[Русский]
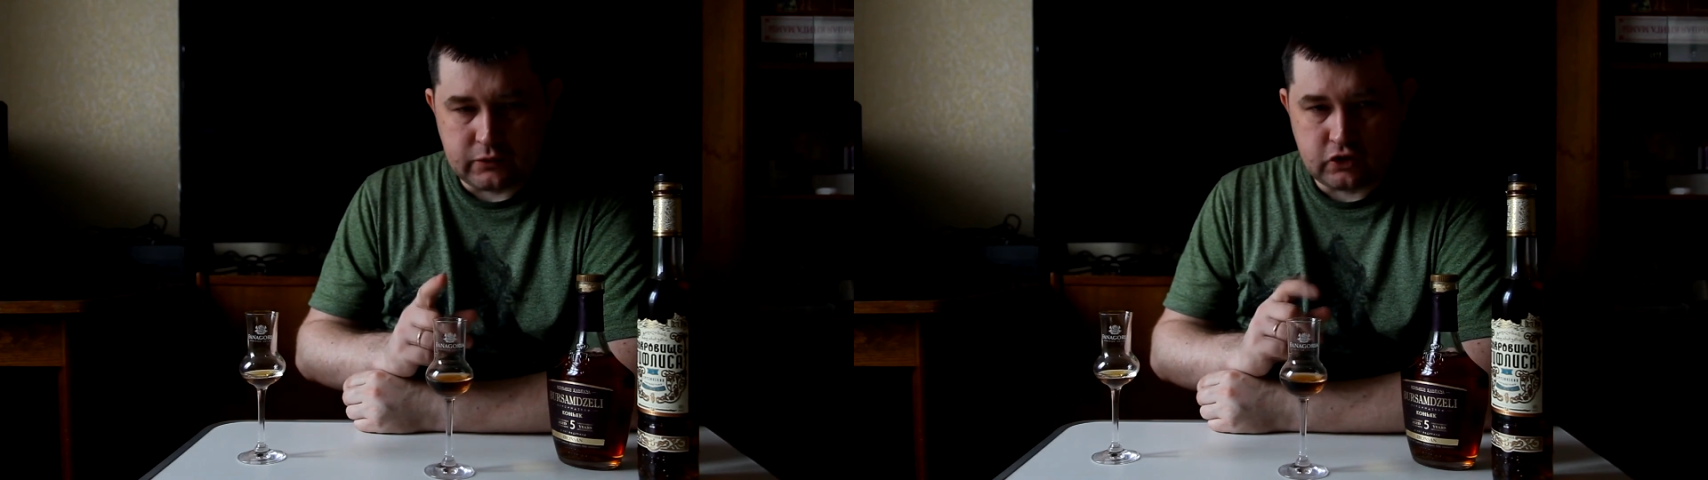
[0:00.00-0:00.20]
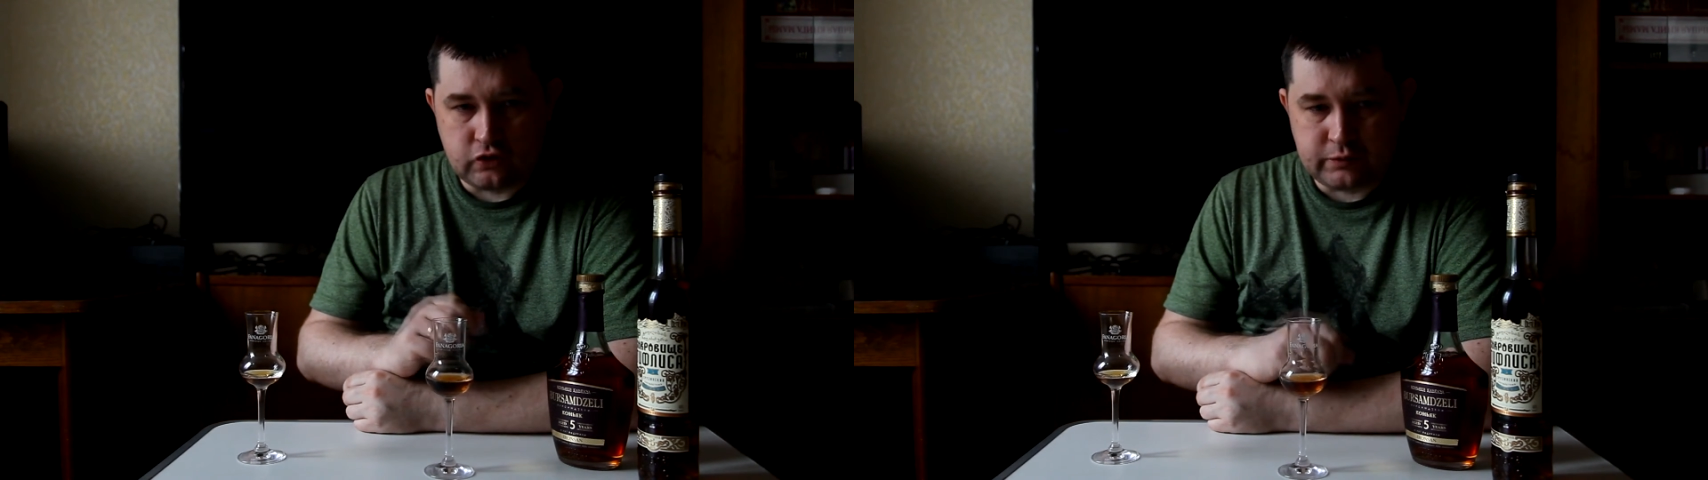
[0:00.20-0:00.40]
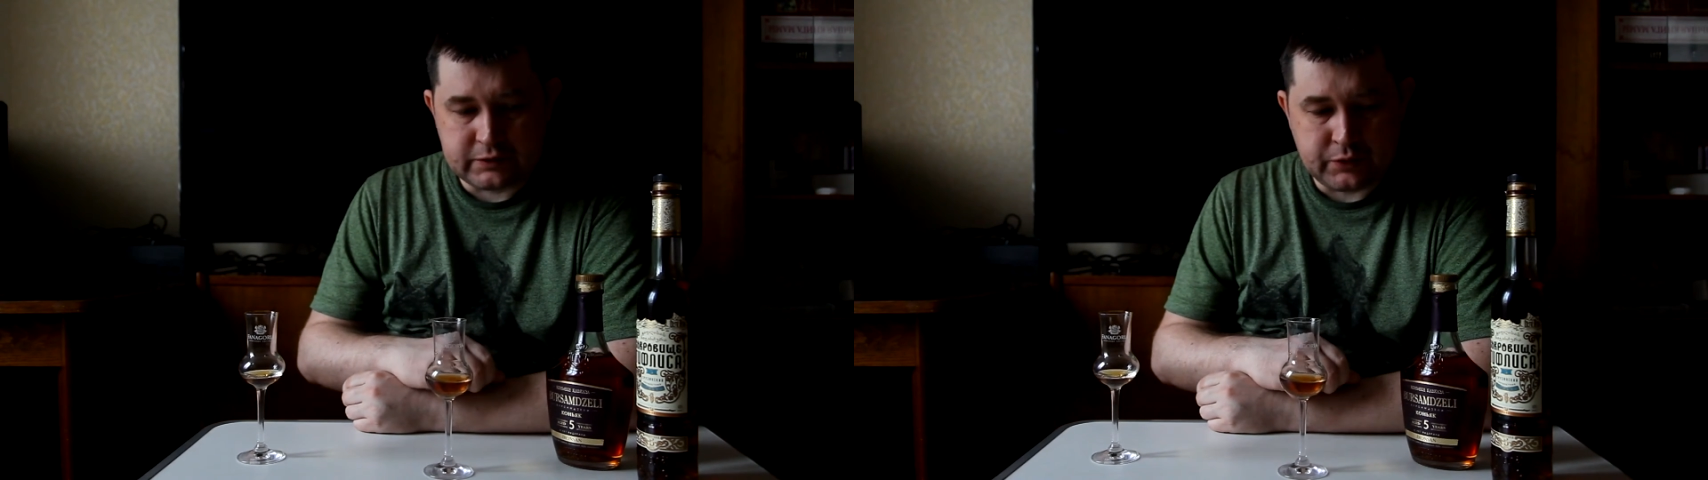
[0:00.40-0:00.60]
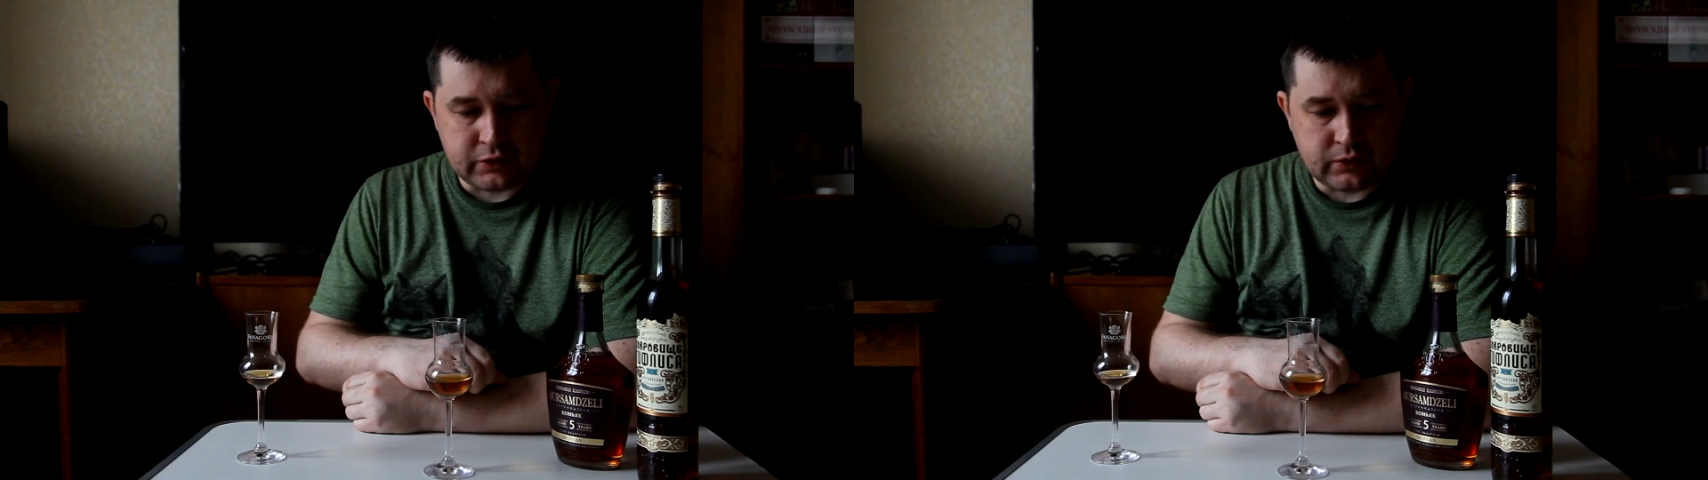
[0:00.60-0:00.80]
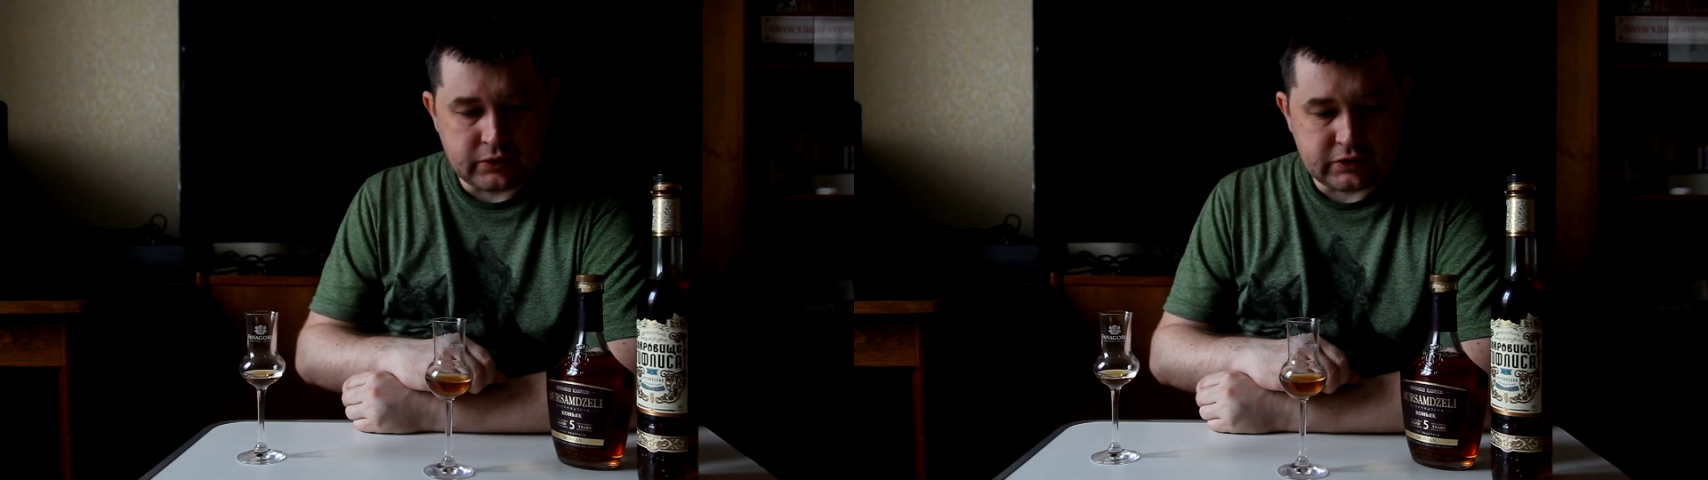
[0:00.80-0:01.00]
Чуть
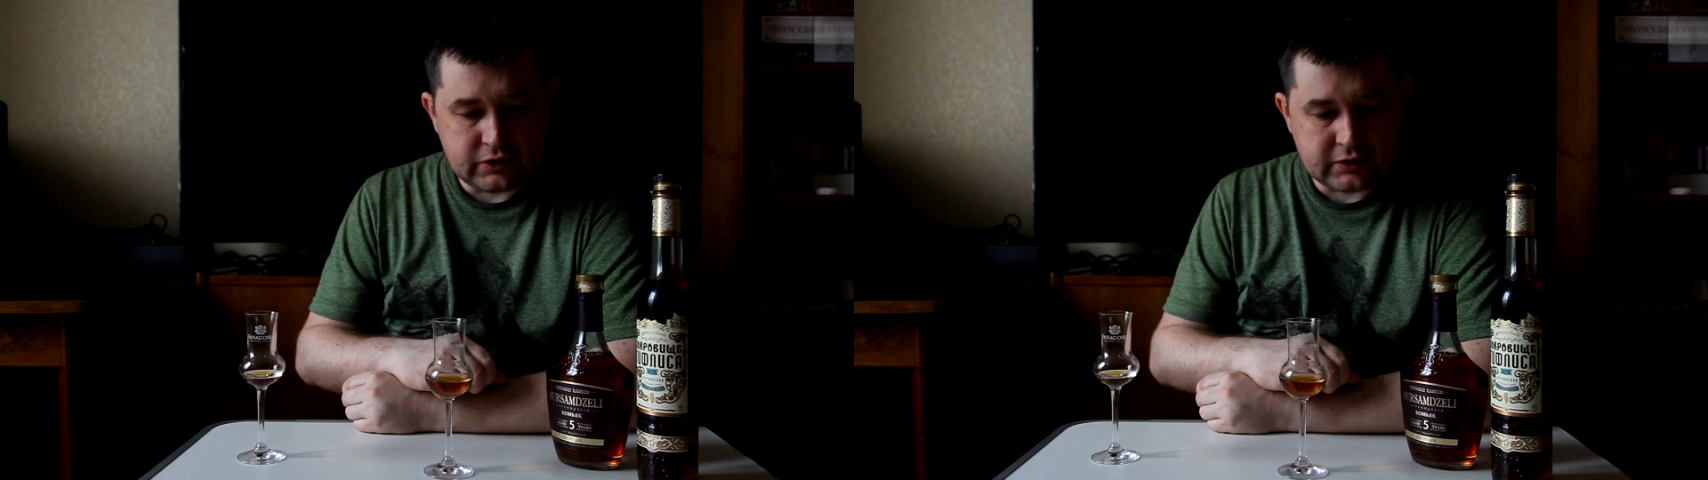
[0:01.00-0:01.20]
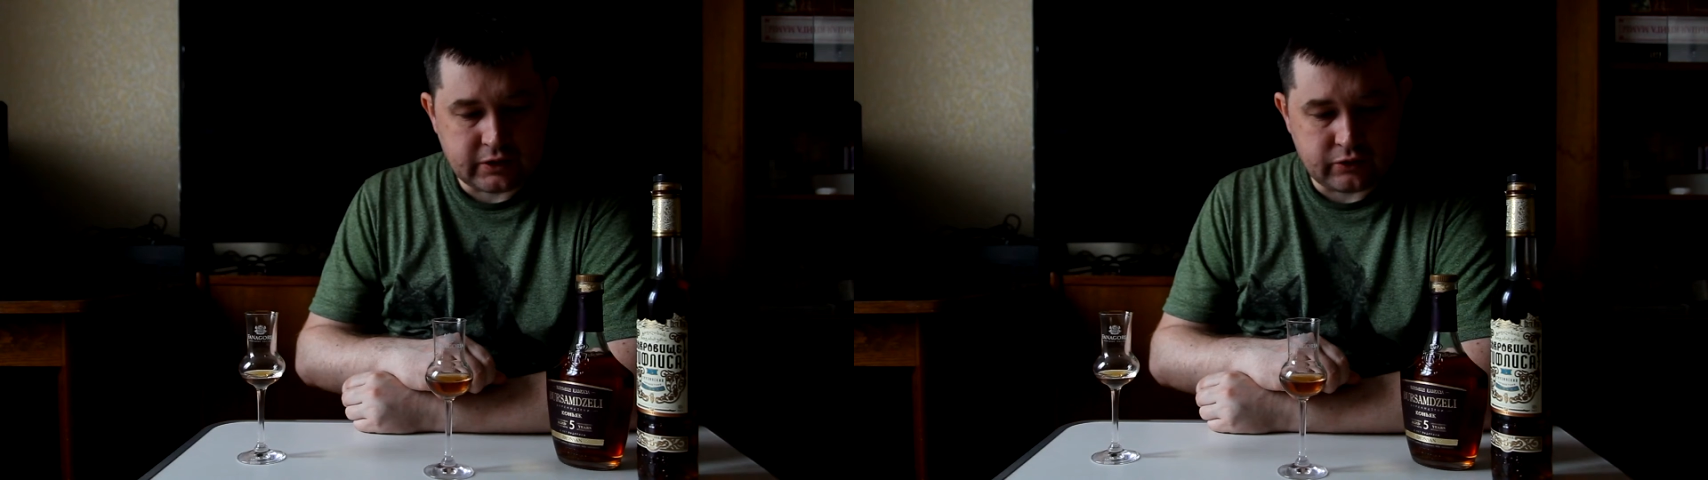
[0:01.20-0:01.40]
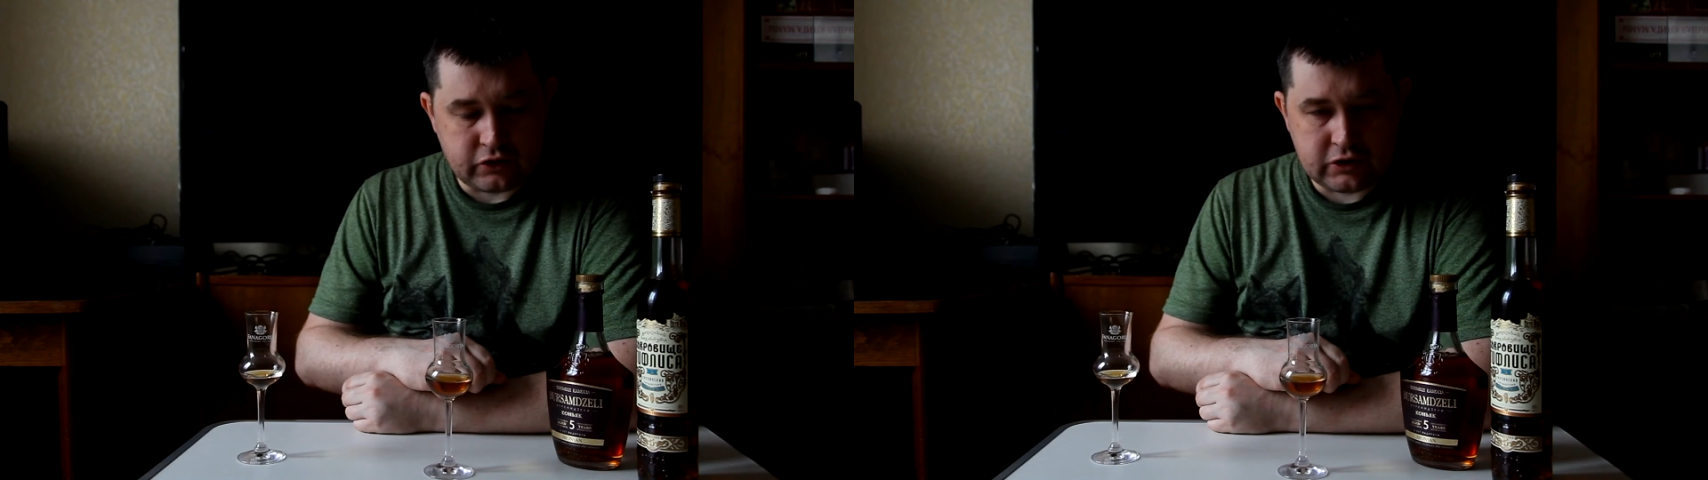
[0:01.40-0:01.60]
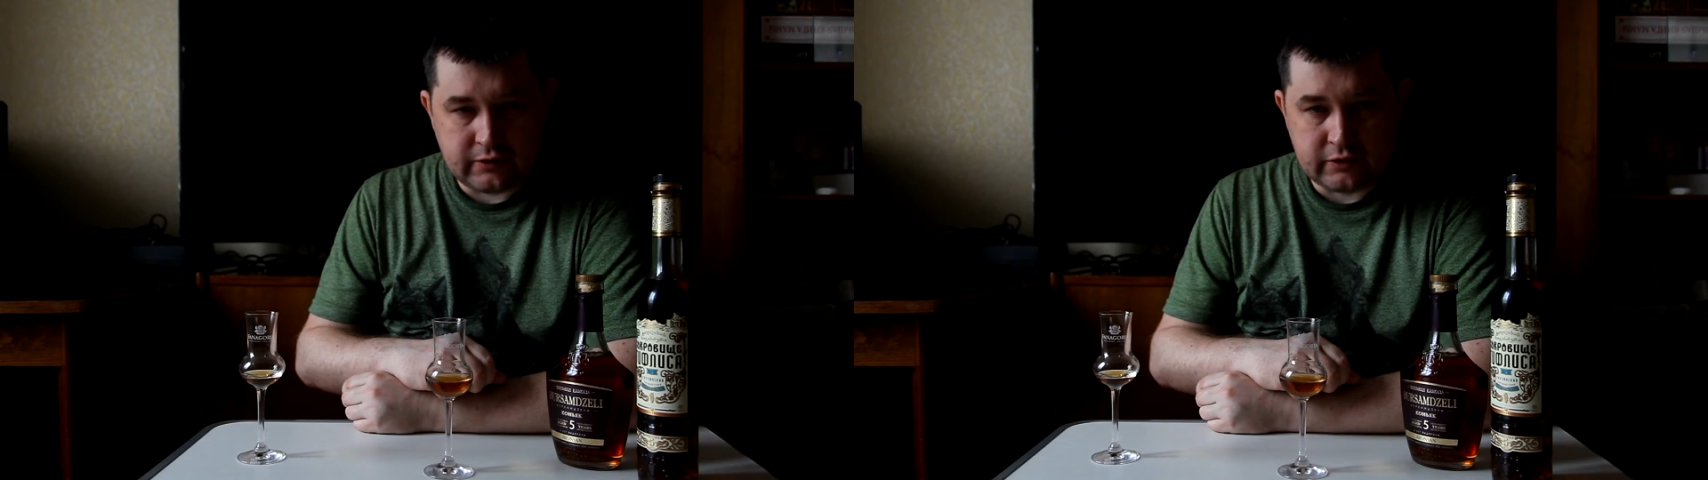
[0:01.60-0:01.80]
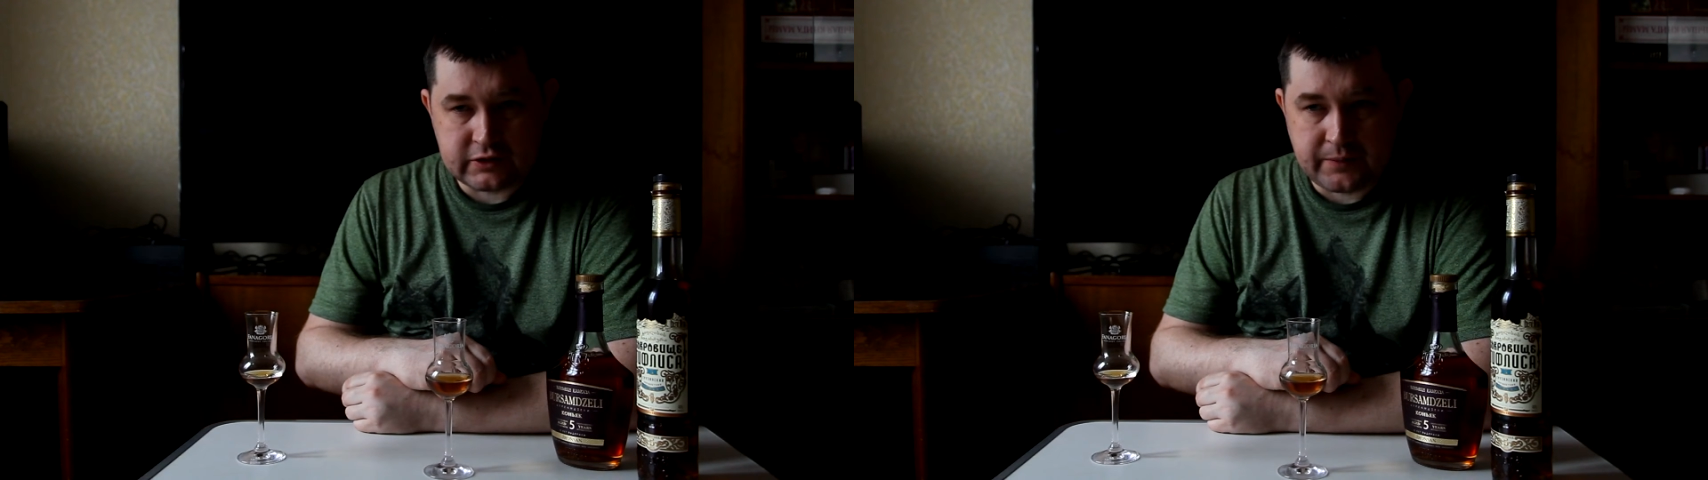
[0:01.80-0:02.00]
поспиртознее сокровище
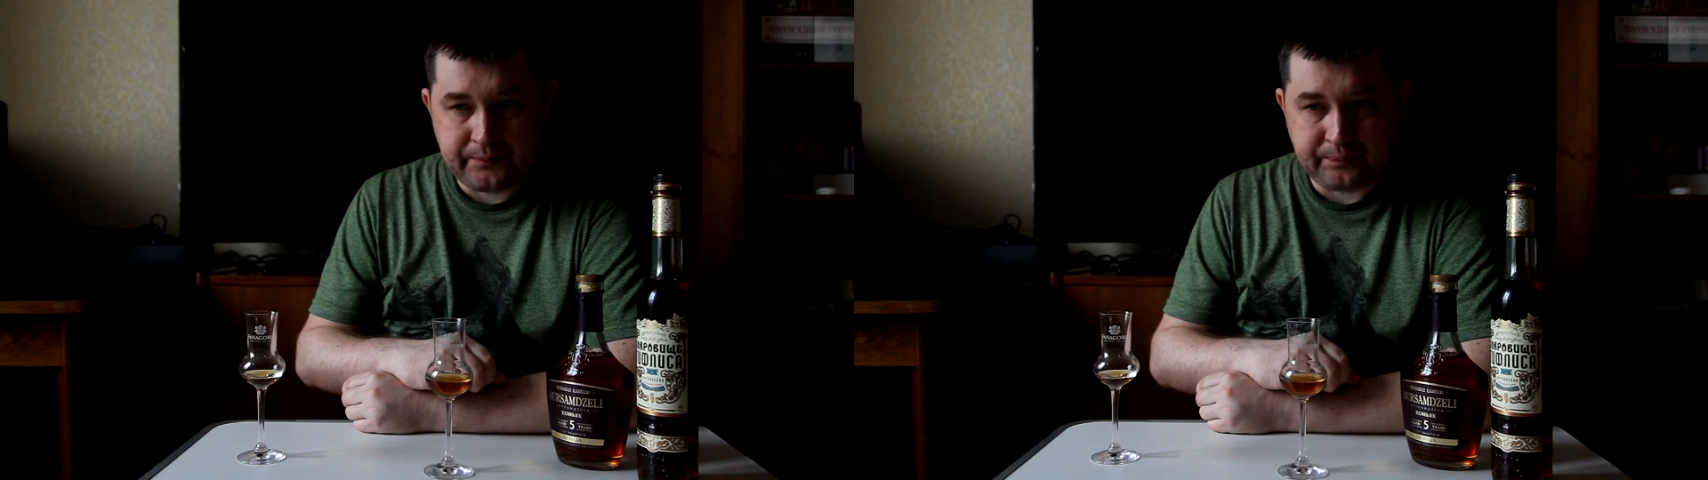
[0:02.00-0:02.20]
Тифлиса.